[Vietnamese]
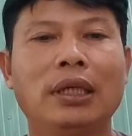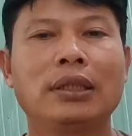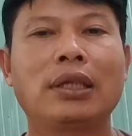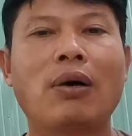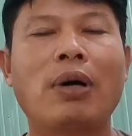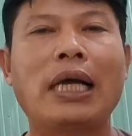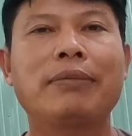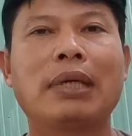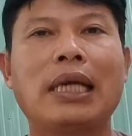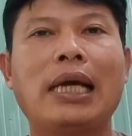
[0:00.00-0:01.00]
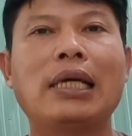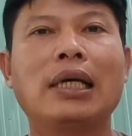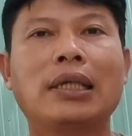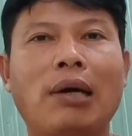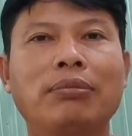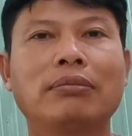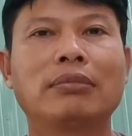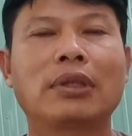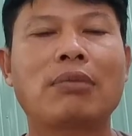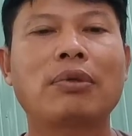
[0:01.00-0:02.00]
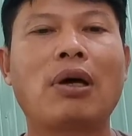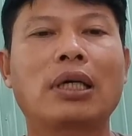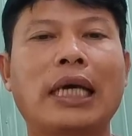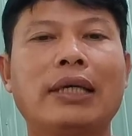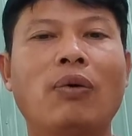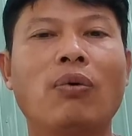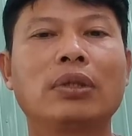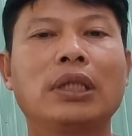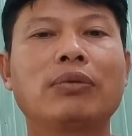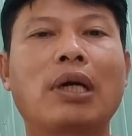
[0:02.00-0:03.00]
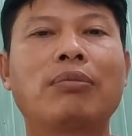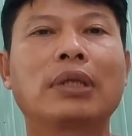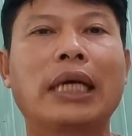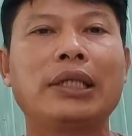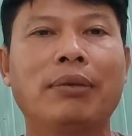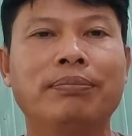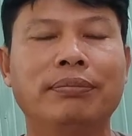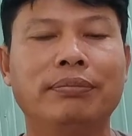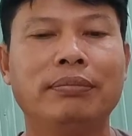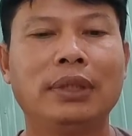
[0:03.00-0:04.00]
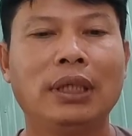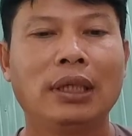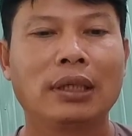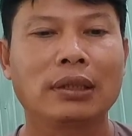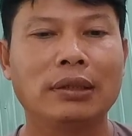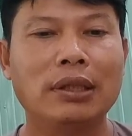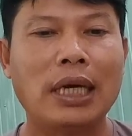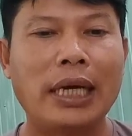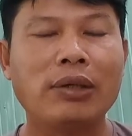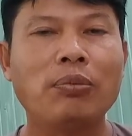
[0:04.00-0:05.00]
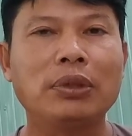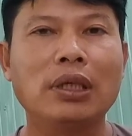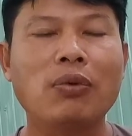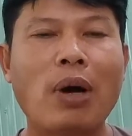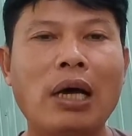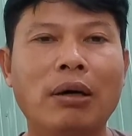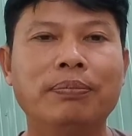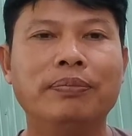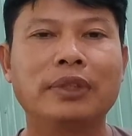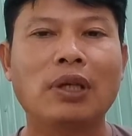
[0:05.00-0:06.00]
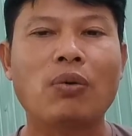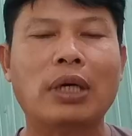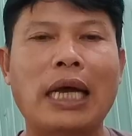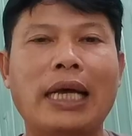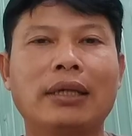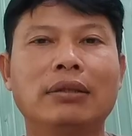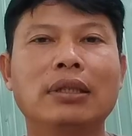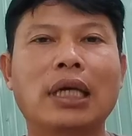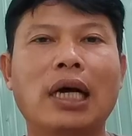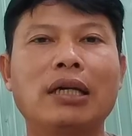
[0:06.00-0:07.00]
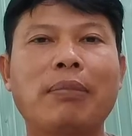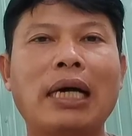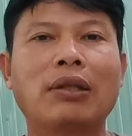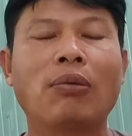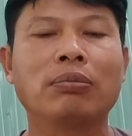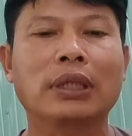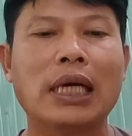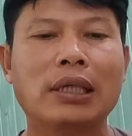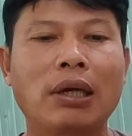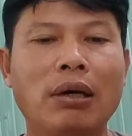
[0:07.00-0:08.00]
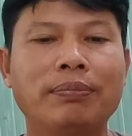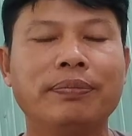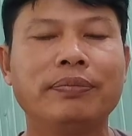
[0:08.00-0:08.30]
Châu ai mà để ở không, không lo cài ruộng kêu công cái dùm. Ngựa ai hung dữ quá hùm, châu cài ngựa cởi ba thùng cắt gom.